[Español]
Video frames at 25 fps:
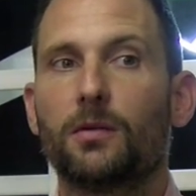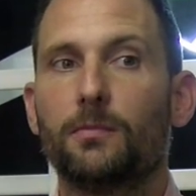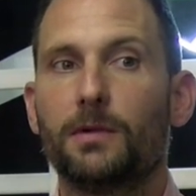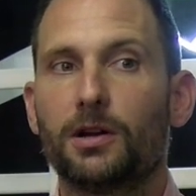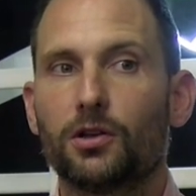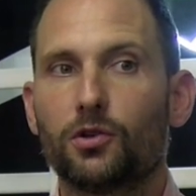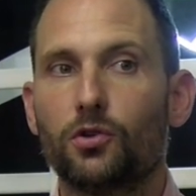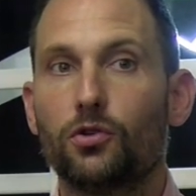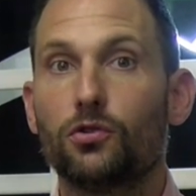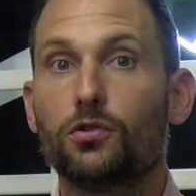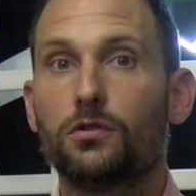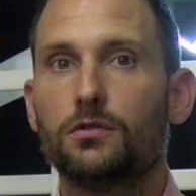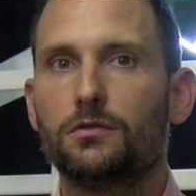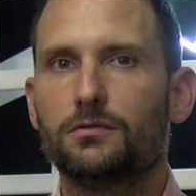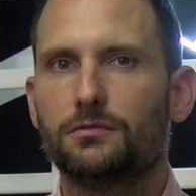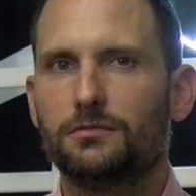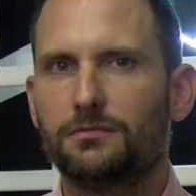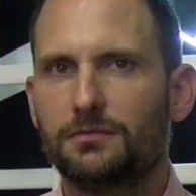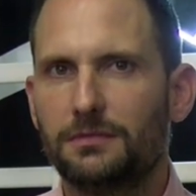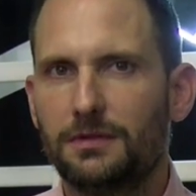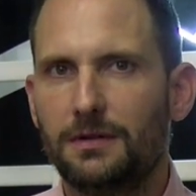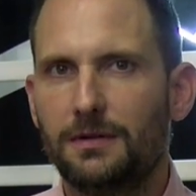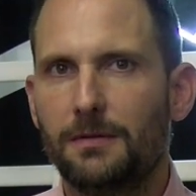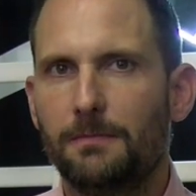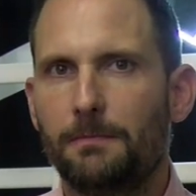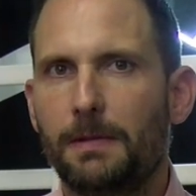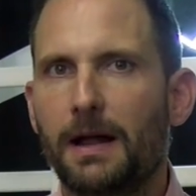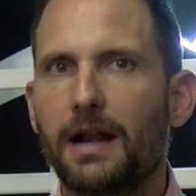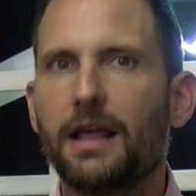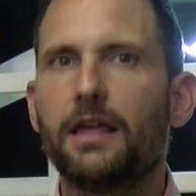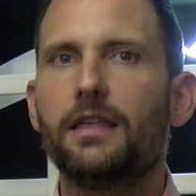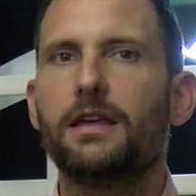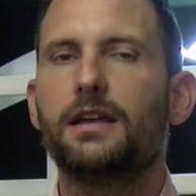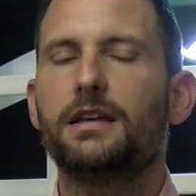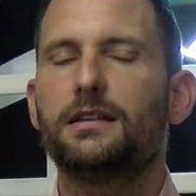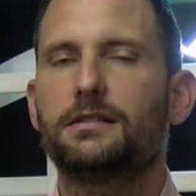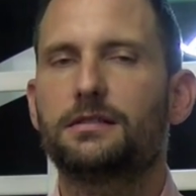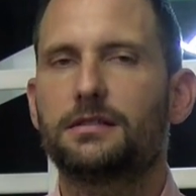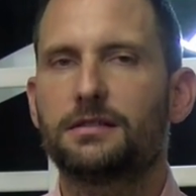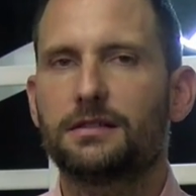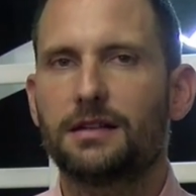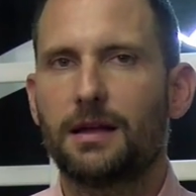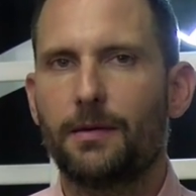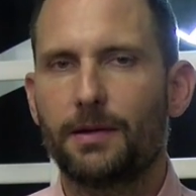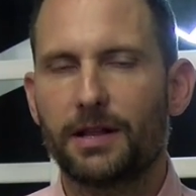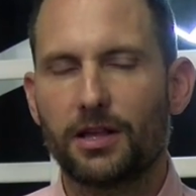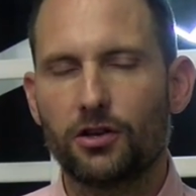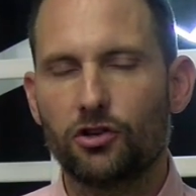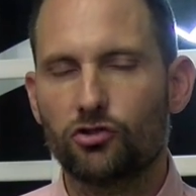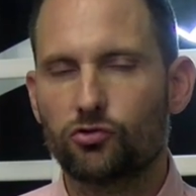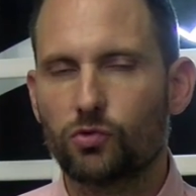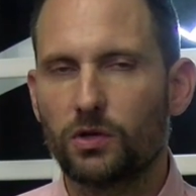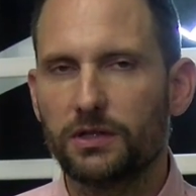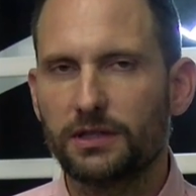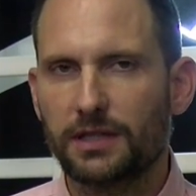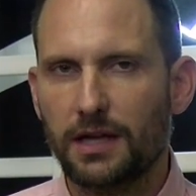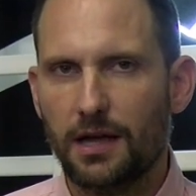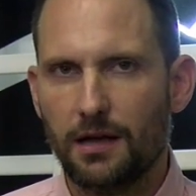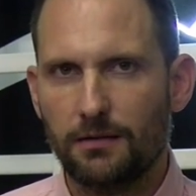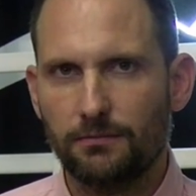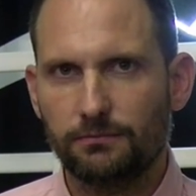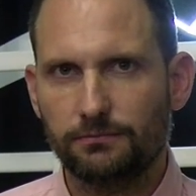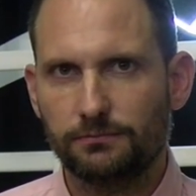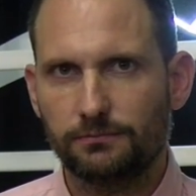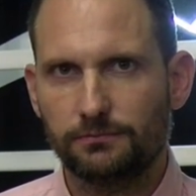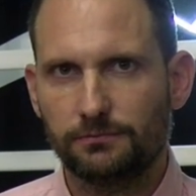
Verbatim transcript: que marcó el gol. Paredes, a ver qué nos cuenta.